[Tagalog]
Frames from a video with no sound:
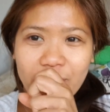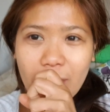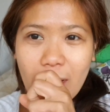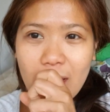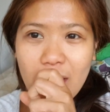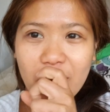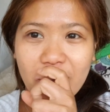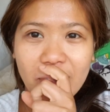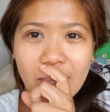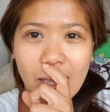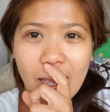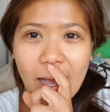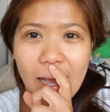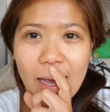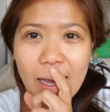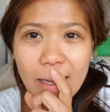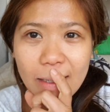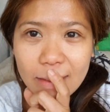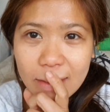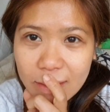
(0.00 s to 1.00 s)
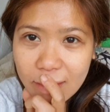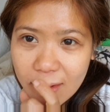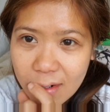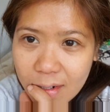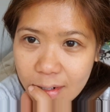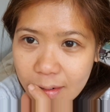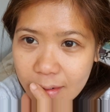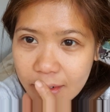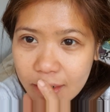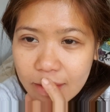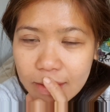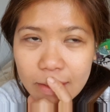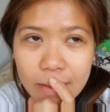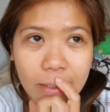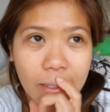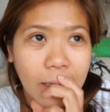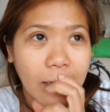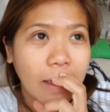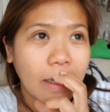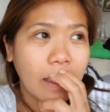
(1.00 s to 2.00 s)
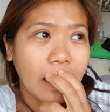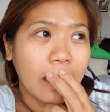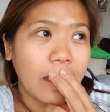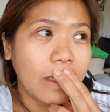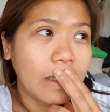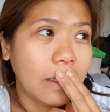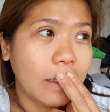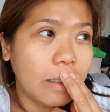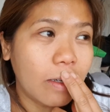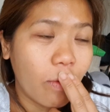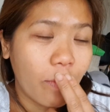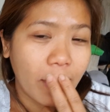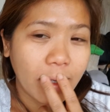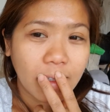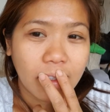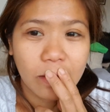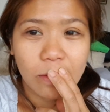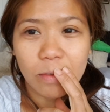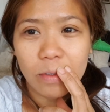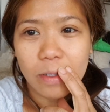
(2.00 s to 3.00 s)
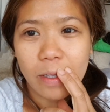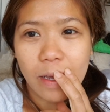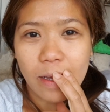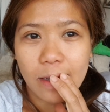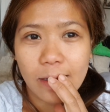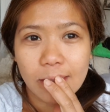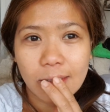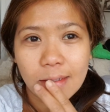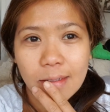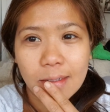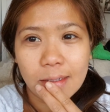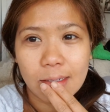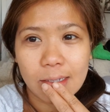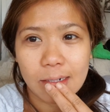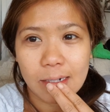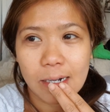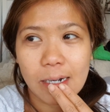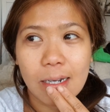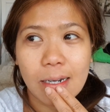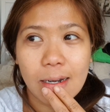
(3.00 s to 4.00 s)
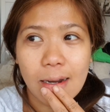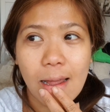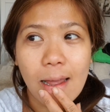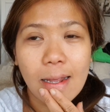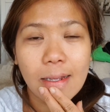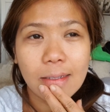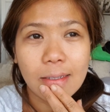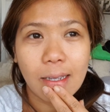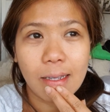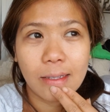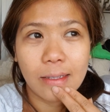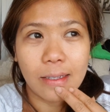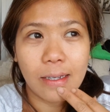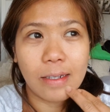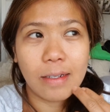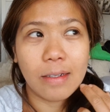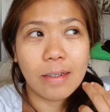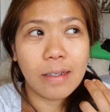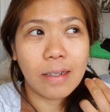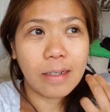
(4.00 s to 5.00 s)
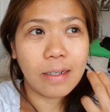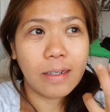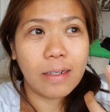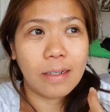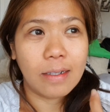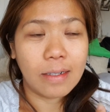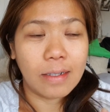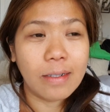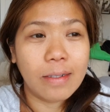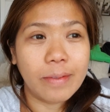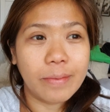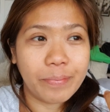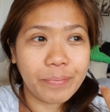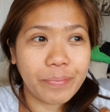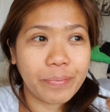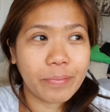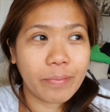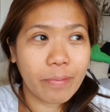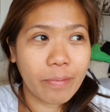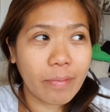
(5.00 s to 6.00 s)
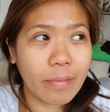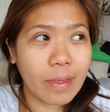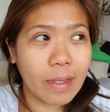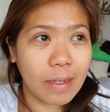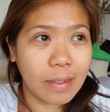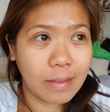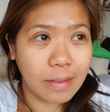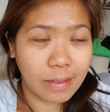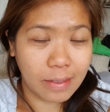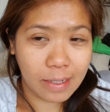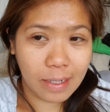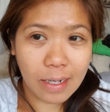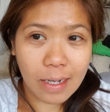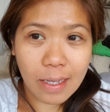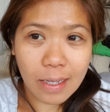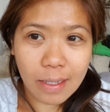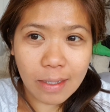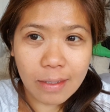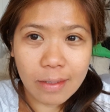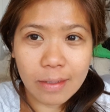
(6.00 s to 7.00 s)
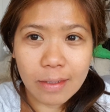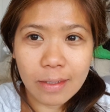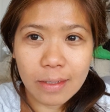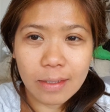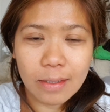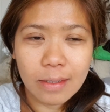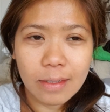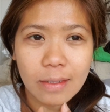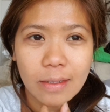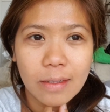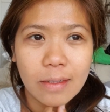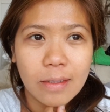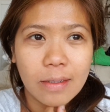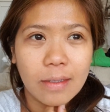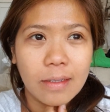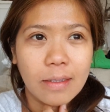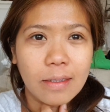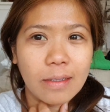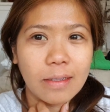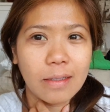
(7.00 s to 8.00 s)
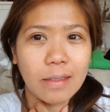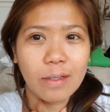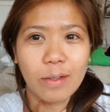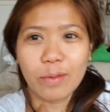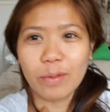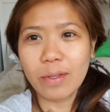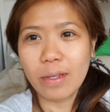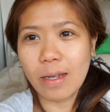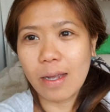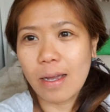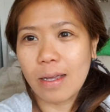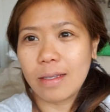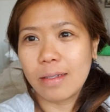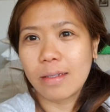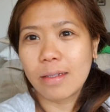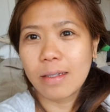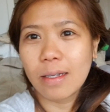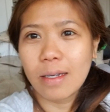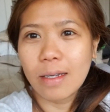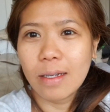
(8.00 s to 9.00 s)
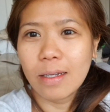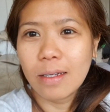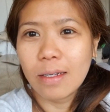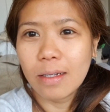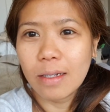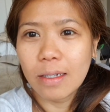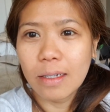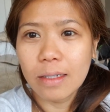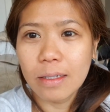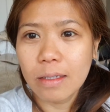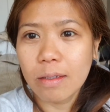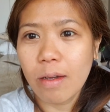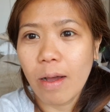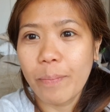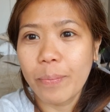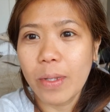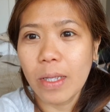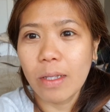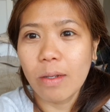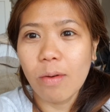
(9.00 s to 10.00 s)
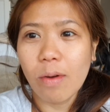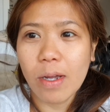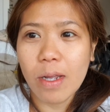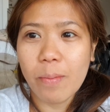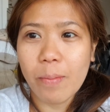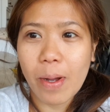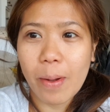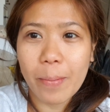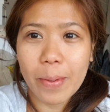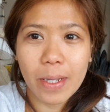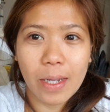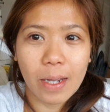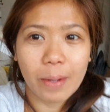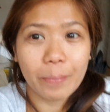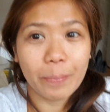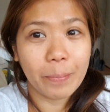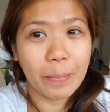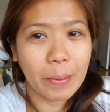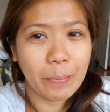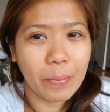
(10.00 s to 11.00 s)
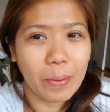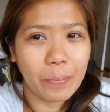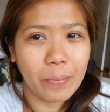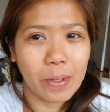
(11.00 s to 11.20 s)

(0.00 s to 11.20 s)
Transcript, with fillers: Ayun guys, so the weather today is really nice and then um, sunny. Yun guys. So update ko kayo mamaya pag